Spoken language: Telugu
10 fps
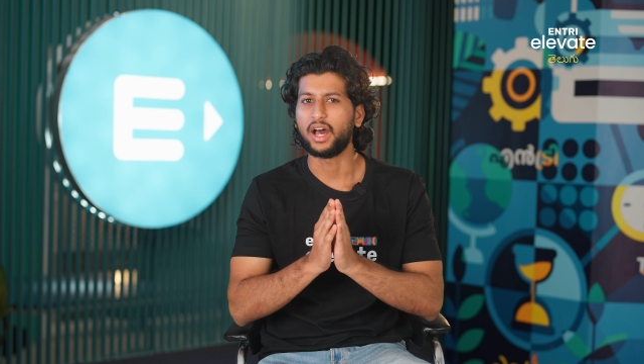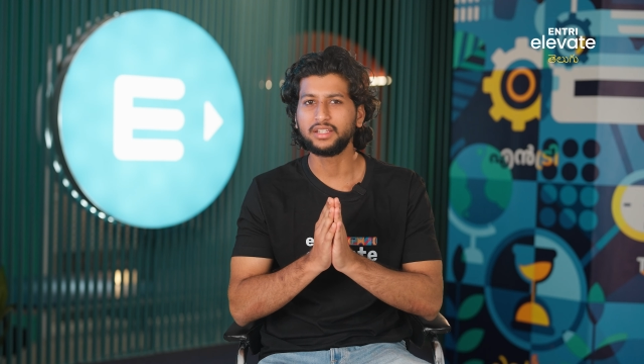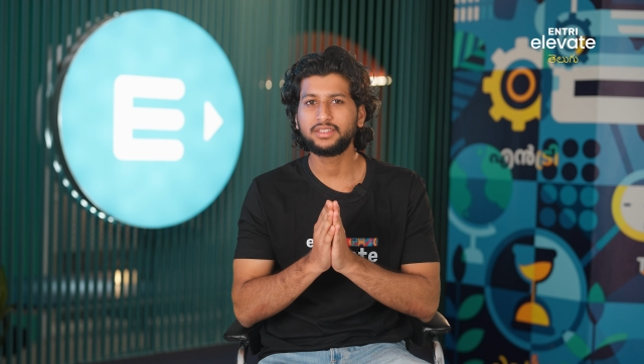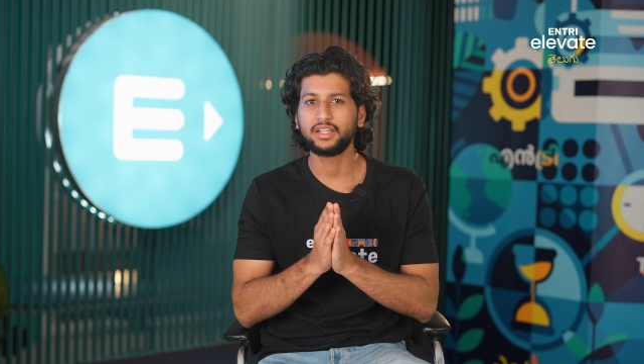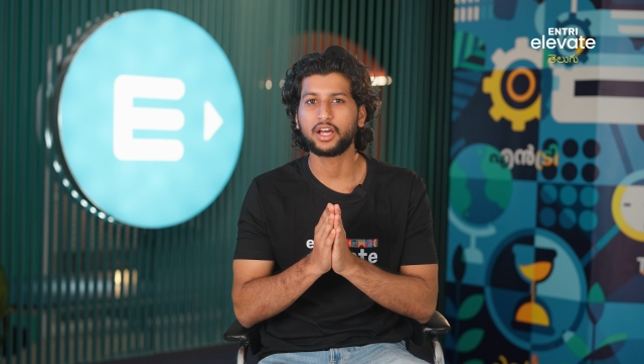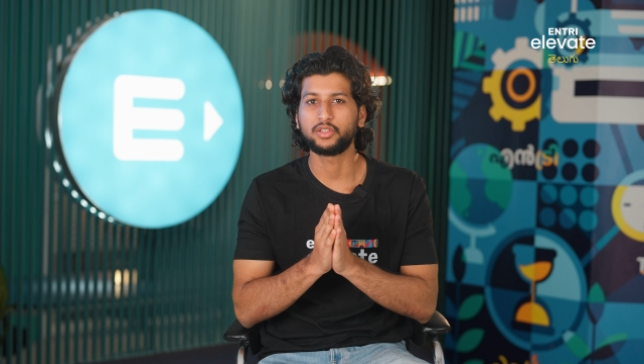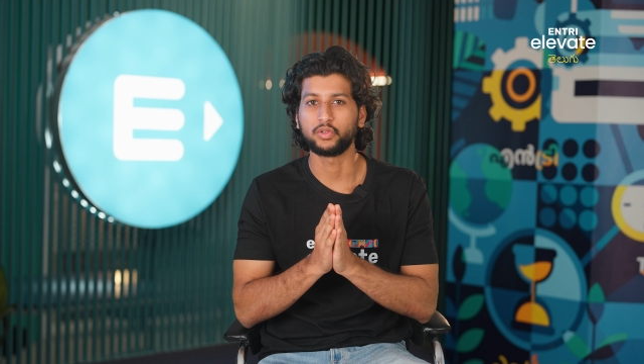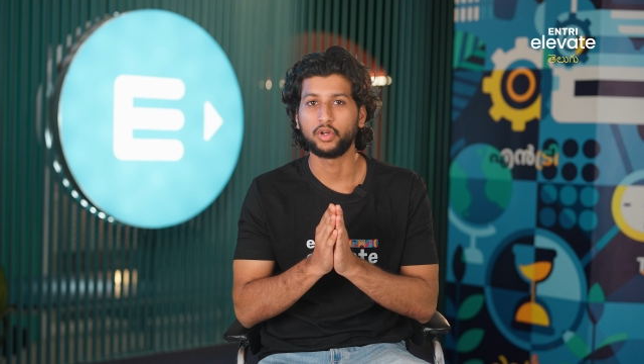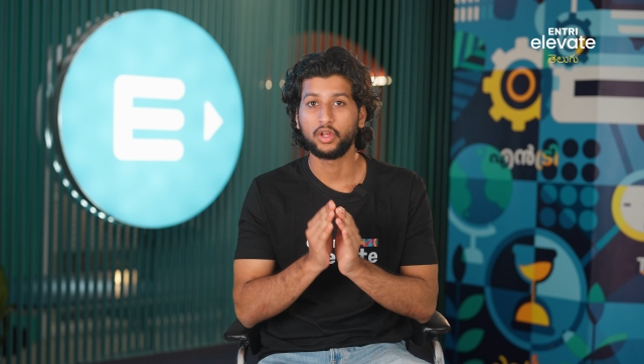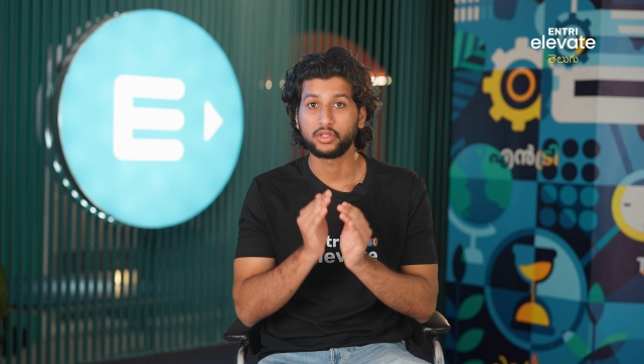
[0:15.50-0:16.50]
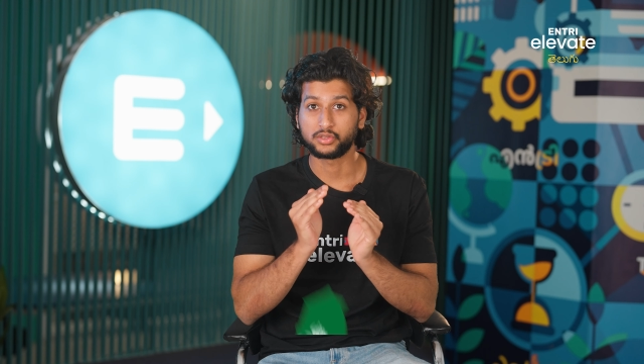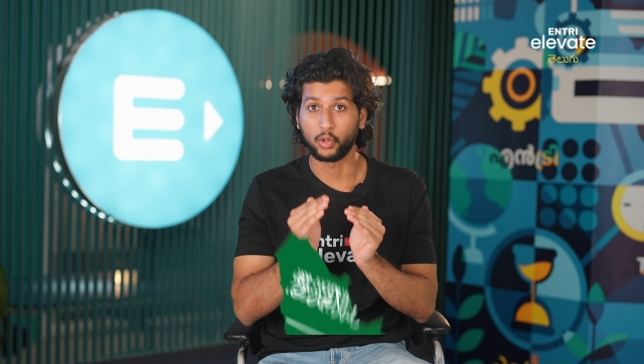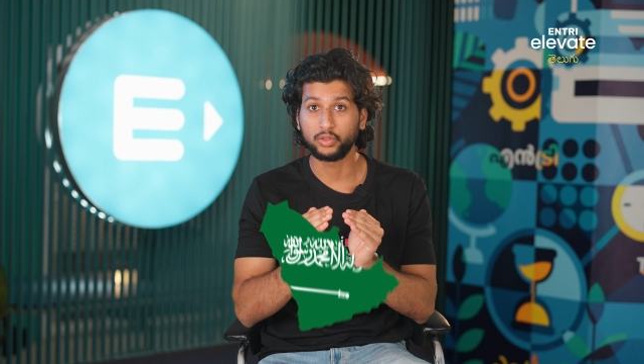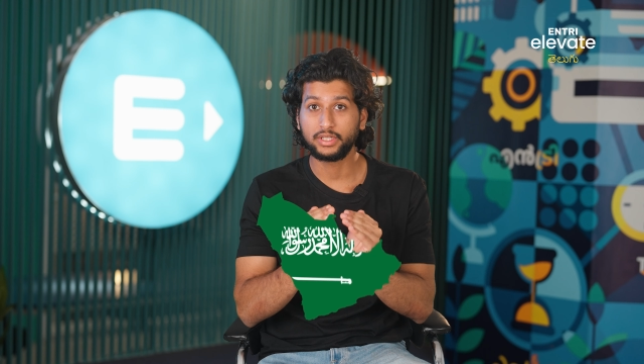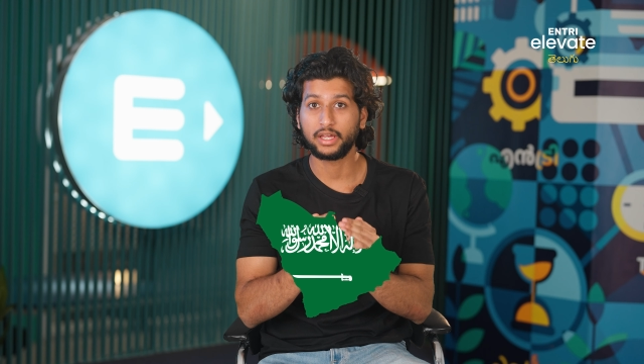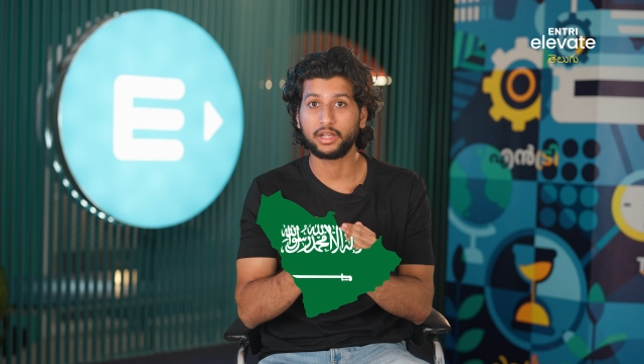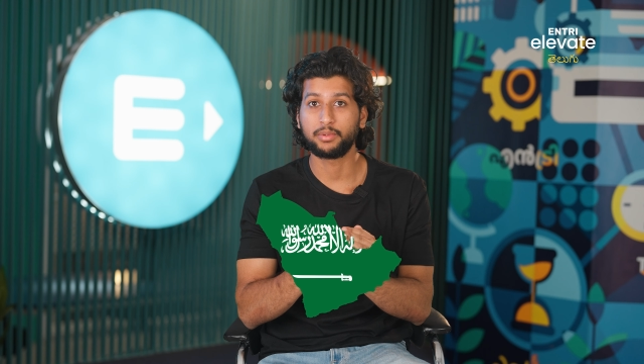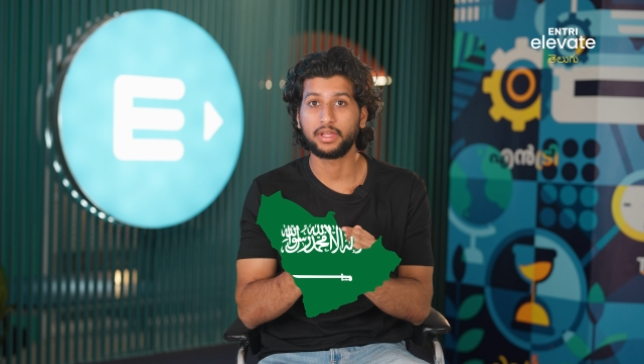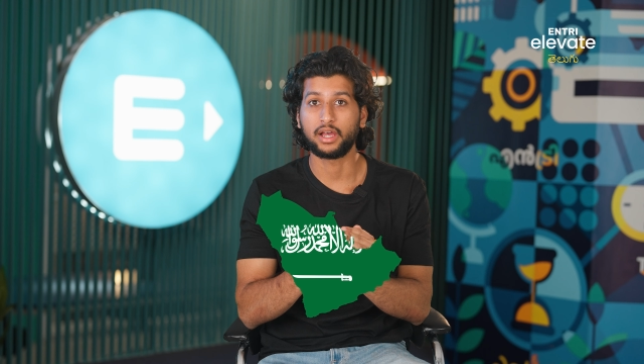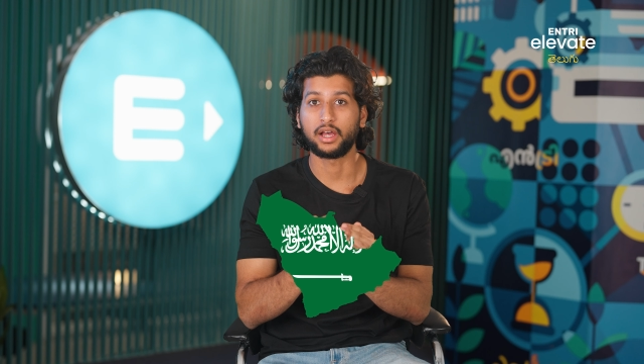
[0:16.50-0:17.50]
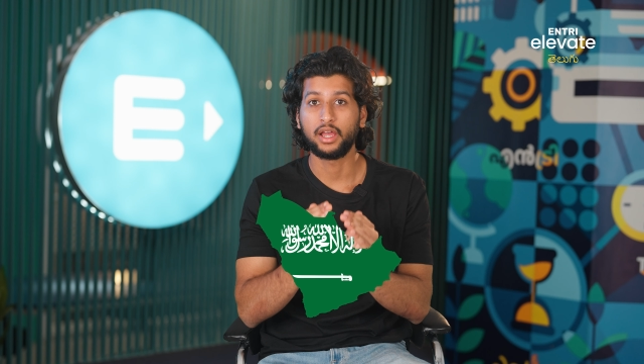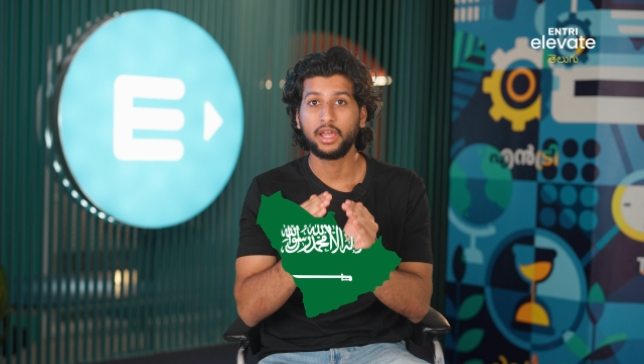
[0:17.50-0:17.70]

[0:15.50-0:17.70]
అంతేకాదు సౌదీ అరేబియా